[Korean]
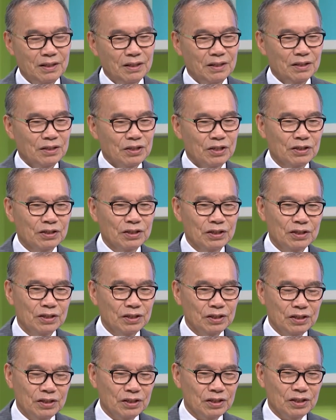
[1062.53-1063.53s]

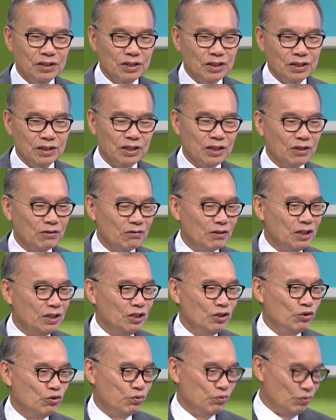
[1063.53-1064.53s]
성경적
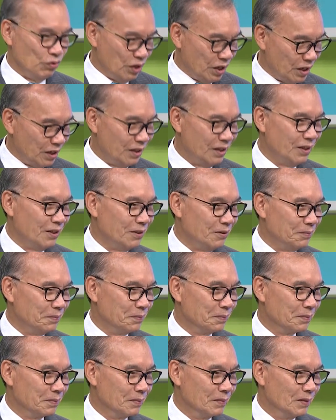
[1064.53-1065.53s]
경제관이 중요한 거예요.
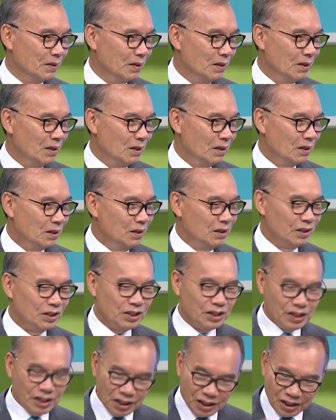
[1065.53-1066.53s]
그걸
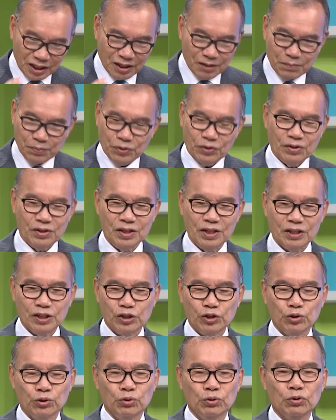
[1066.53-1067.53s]
쉽게
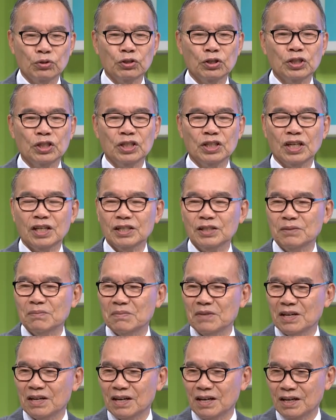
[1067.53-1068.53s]
표현해서 도덕질하지
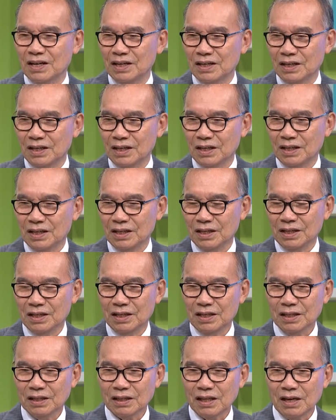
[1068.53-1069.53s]
마라.
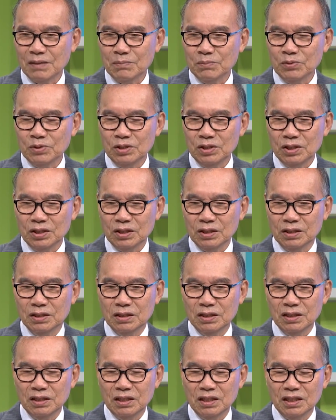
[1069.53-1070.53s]
땀 흘려
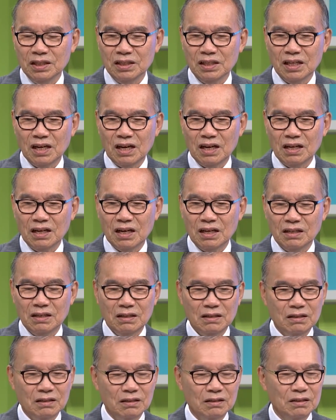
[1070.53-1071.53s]
흘리지
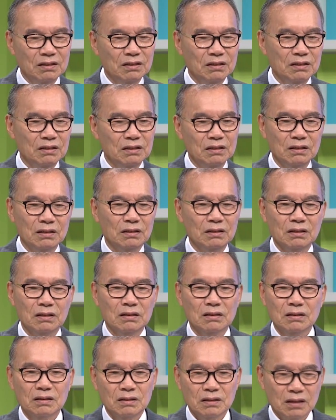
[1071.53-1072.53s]
않았는 것을
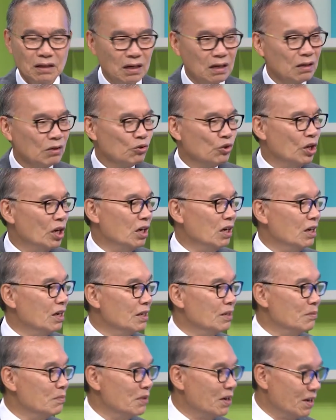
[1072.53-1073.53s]
가르치려
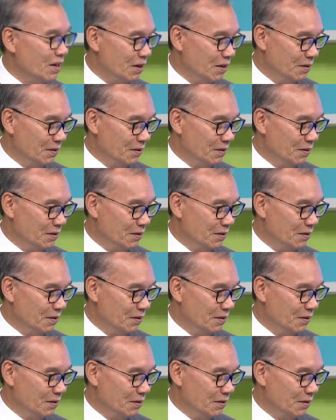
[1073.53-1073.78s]
하지 마라.